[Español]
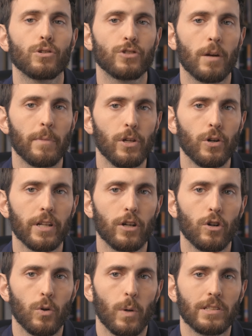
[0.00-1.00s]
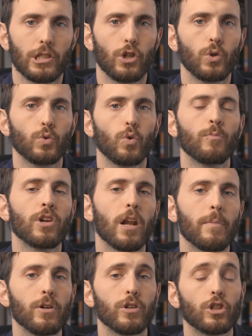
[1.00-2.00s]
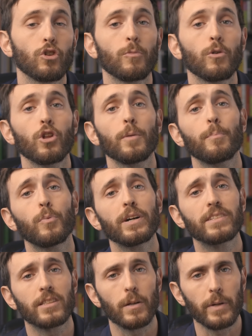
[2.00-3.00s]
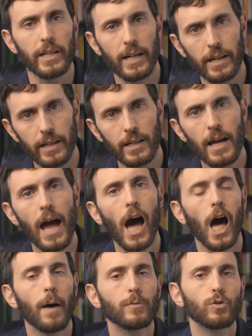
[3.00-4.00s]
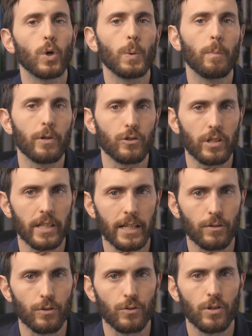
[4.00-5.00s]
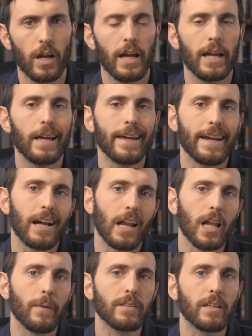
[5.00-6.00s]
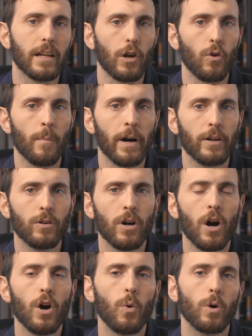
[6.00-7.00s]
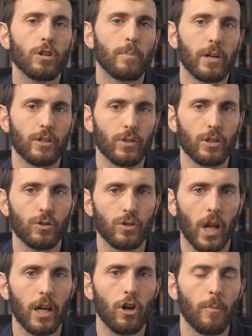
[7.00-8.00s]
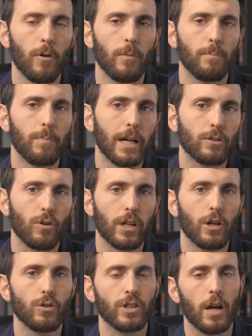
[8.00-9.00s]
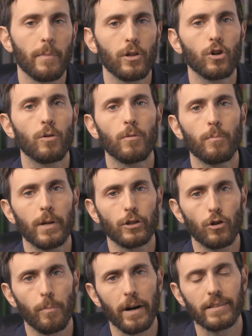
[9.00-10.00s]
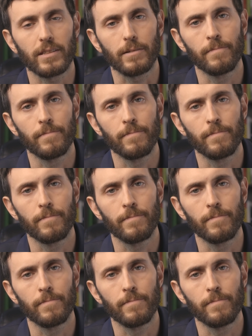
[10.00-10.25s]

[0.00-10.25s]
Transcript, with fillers: de los almidones, con lo cual si yo consumo un almidón y tomo después este vinagre, absorbo menos hidratos es clave tenerlo a mano cuando por razones sociales como platos ricos en almidón como un plato de pasta.